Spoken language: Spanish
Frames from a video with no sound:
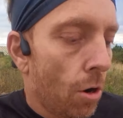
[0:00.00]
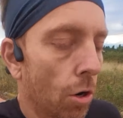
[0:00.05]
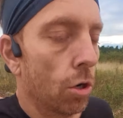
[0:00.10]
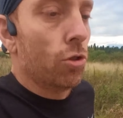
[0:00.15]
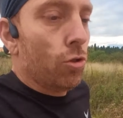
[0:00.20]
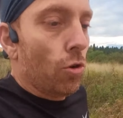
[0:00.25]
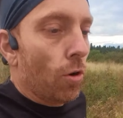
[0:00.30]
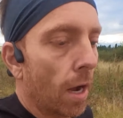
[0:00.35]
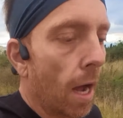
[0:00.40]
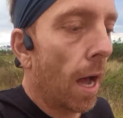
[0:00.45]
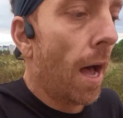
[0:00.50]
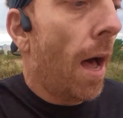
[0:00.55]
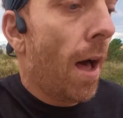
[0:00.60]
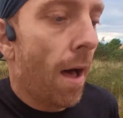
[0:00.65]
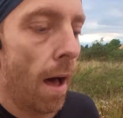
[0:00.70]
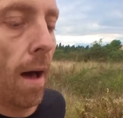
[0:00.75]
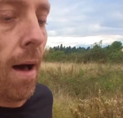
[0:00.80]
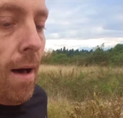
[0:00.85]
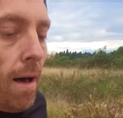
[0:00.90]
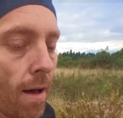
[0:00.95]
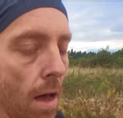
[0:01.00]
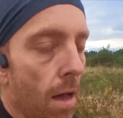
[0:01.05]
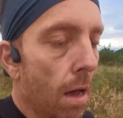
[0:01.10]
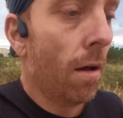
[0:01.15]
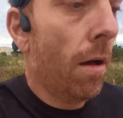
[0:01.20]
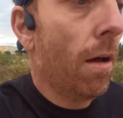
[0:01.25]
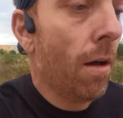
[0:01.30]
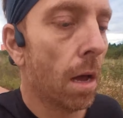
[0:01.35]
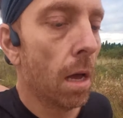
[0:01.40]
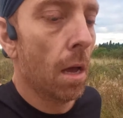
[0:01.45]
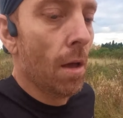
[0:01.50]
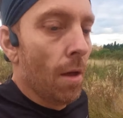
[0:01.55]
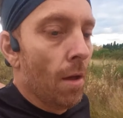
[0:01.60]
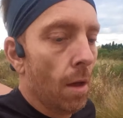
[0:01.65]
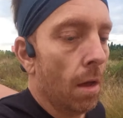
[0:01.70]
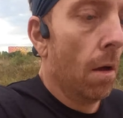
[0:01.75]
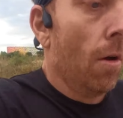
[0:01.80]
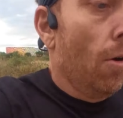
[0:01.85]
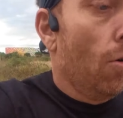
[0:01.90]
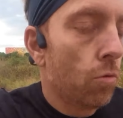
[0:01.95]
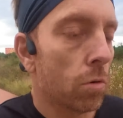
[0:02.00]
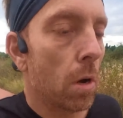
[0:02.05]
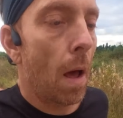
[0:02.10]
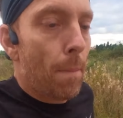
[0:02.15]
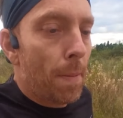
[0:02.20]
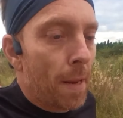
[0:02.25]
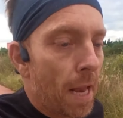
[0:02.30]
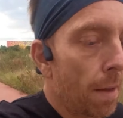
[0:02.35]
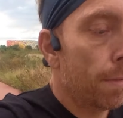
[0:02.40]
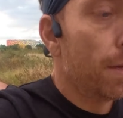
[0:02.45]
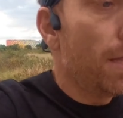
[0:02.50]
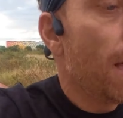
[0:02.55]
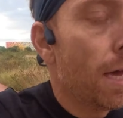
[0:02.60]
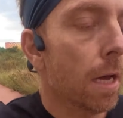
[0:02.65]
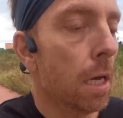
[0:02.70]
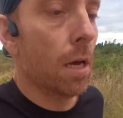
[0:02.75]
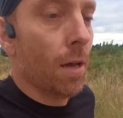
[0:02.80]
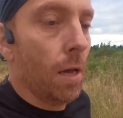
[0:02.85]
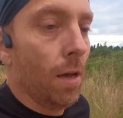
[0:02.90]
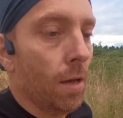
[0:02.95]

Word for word: Hoy toca una pirámide.